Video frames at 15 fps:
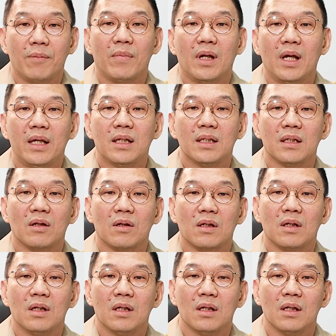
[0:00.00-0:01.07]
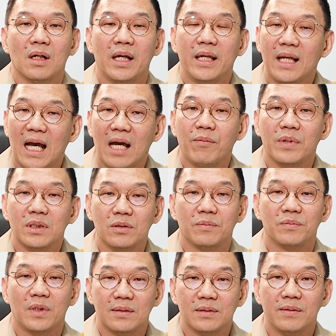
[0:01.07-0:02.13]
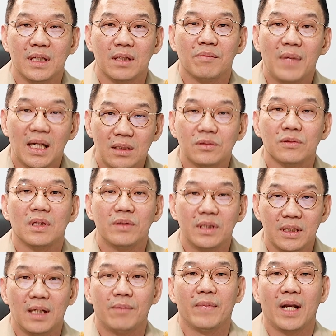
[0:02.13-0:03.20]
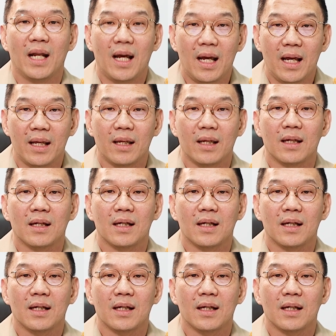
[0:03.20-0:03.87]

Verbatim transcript: ครับให้เกิดให้งานประสบความสำเร็จมากที่สุดเท่าที่จะทำได้นะครับ